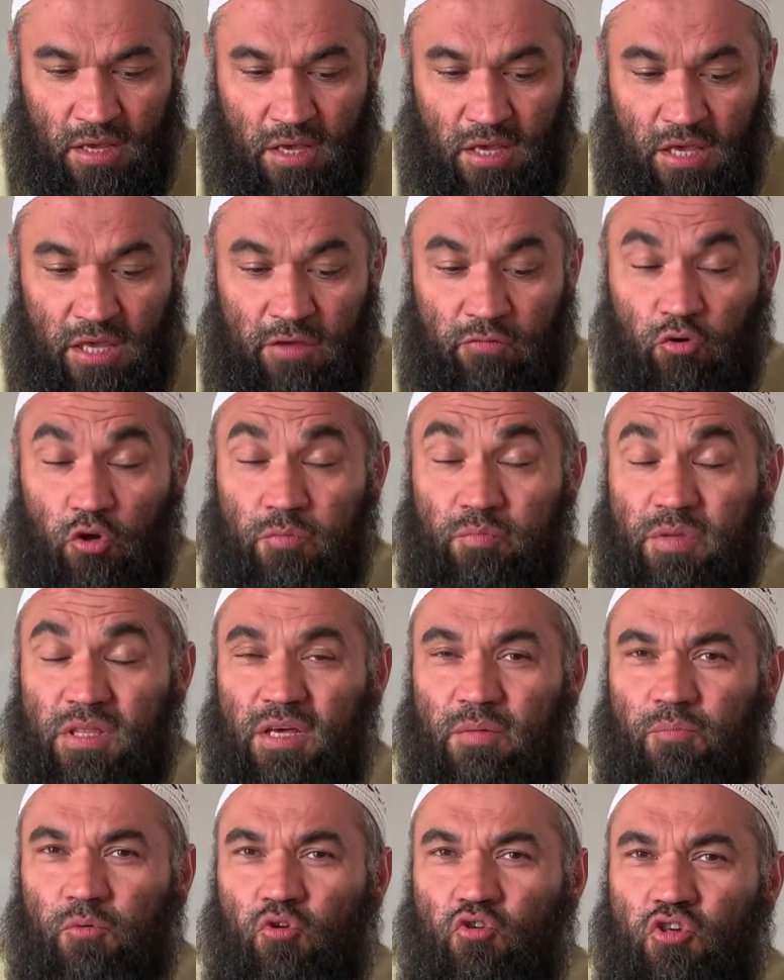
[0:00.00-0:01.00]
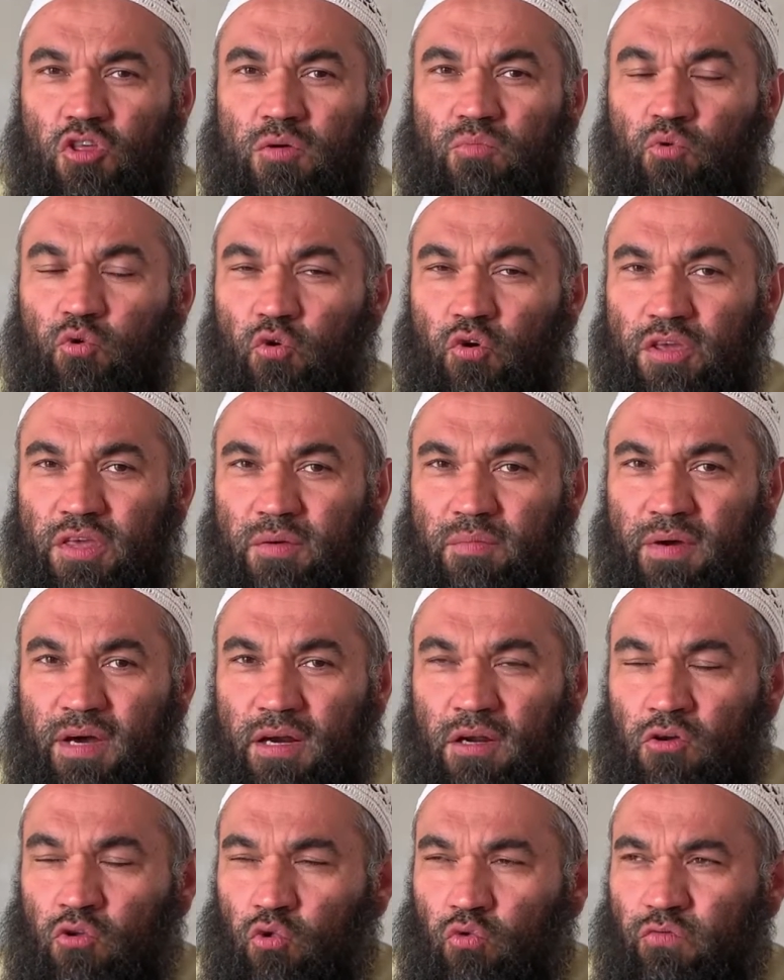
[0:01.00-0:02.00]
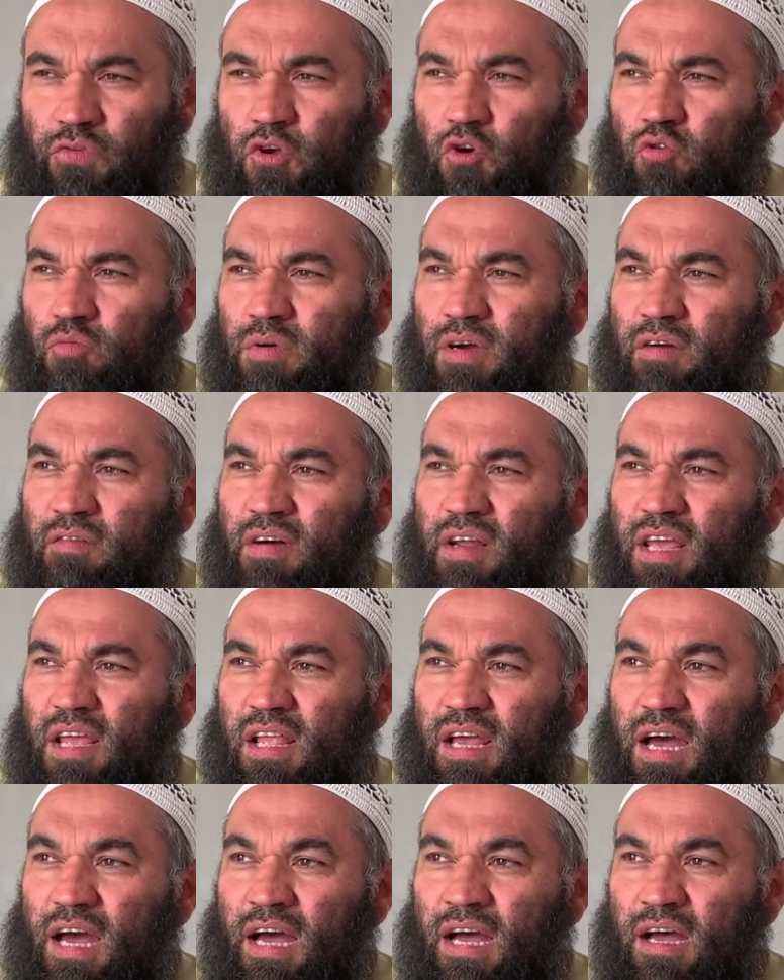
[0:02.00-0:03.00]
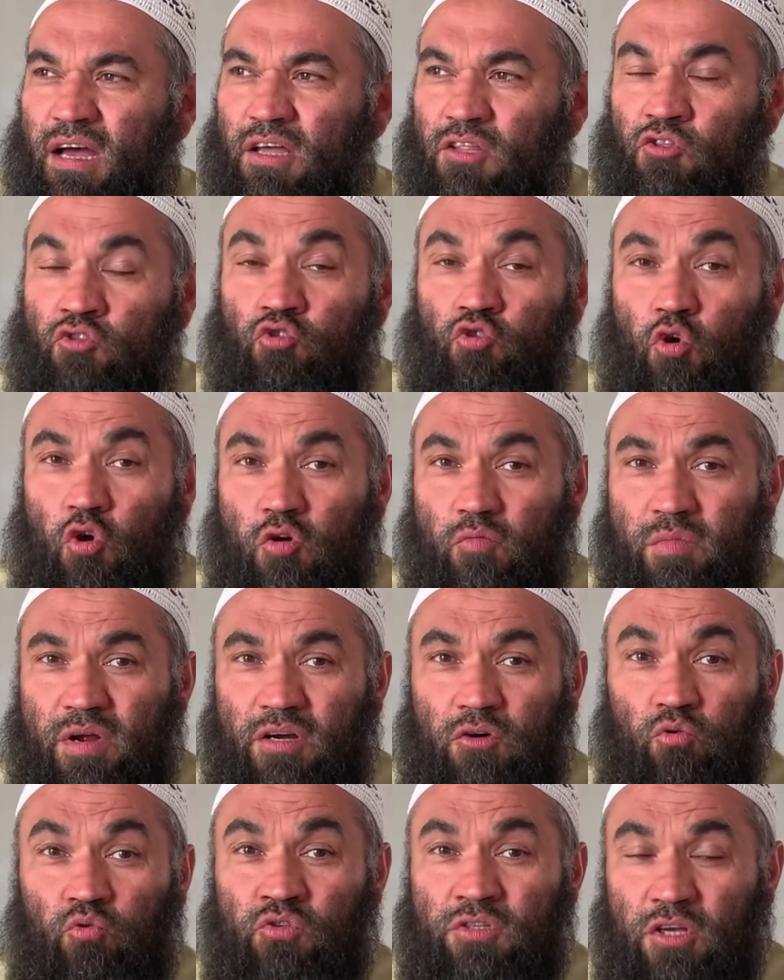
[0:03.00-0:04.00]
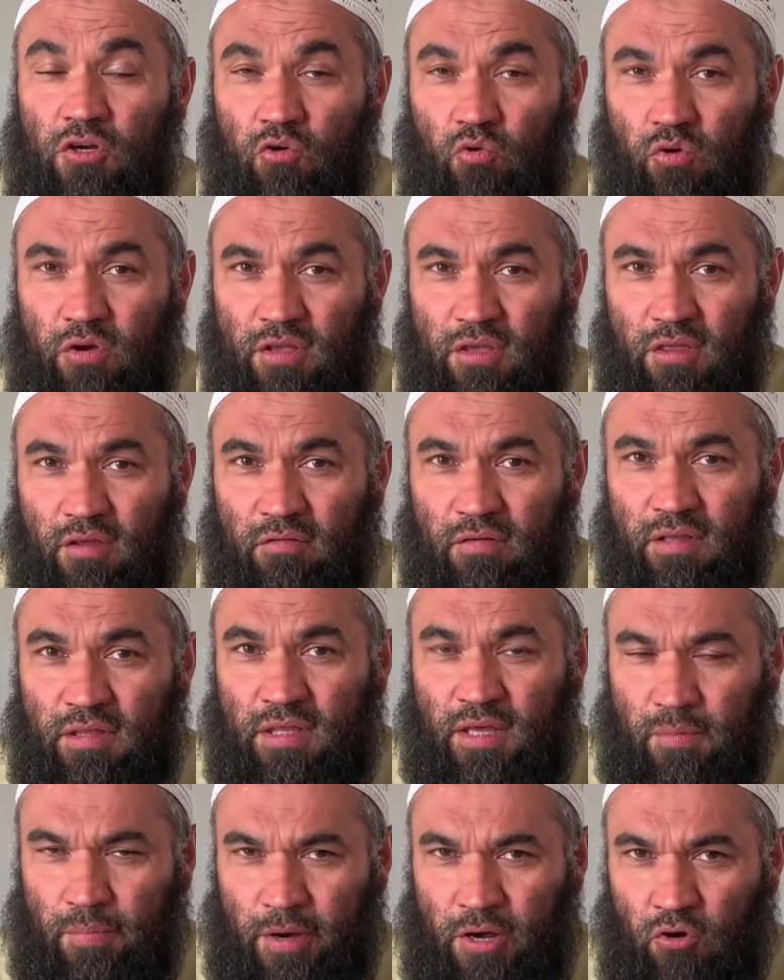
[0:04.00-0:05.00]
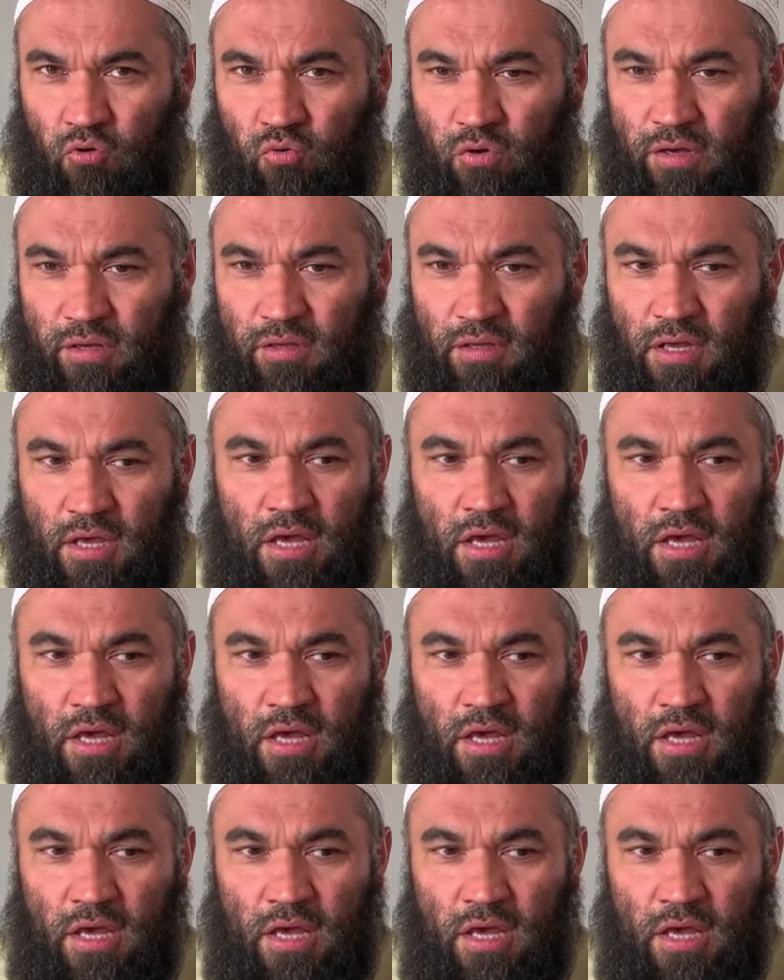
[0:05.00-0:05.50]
И вот мы на прошлом уроке Баракулуфикум говорили о нормах узаконенного табарука.